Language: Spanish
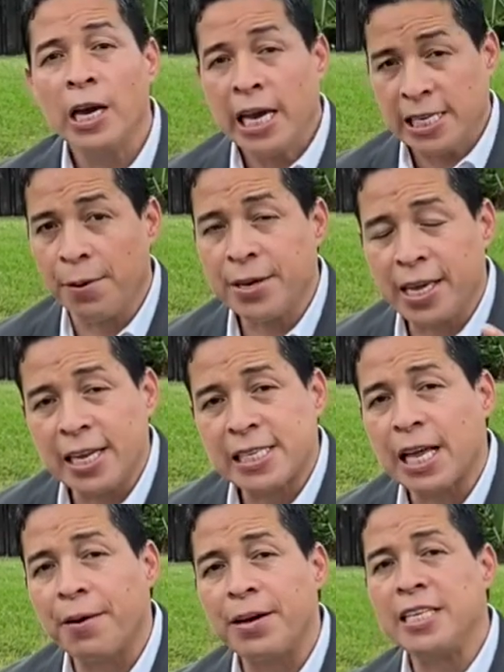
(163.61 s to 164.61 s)
¿Y saben quién
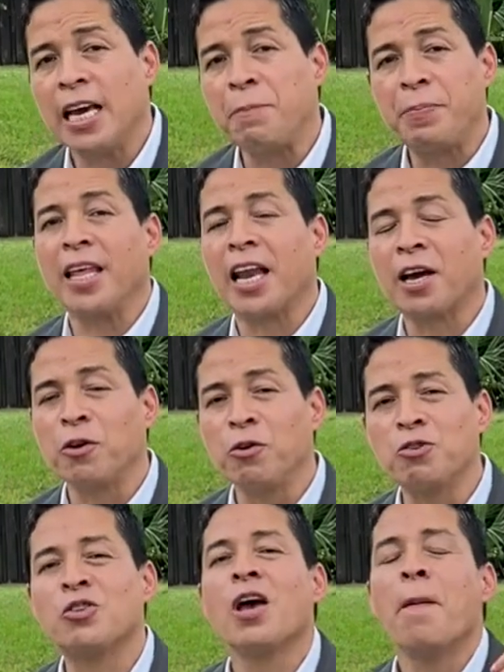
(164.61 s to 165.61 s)
estaba allí al pie de la
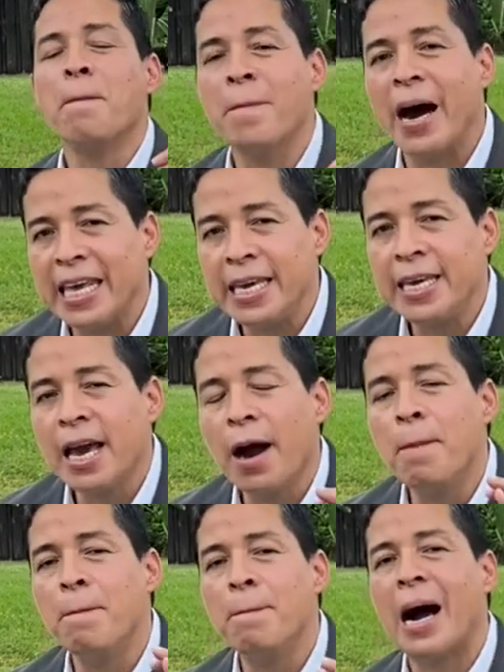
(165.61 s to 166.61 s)
cruz? María
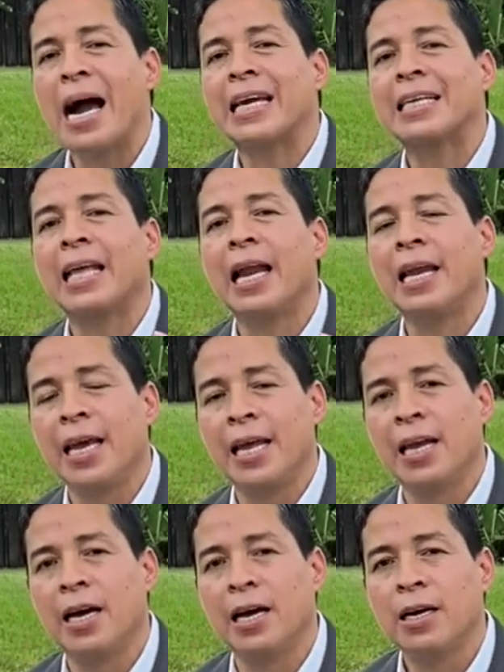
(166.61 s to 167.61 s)

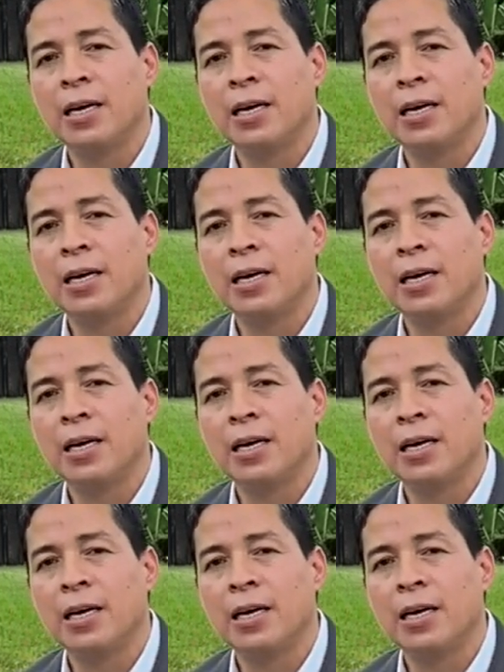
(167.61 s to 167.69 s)
Magdalena.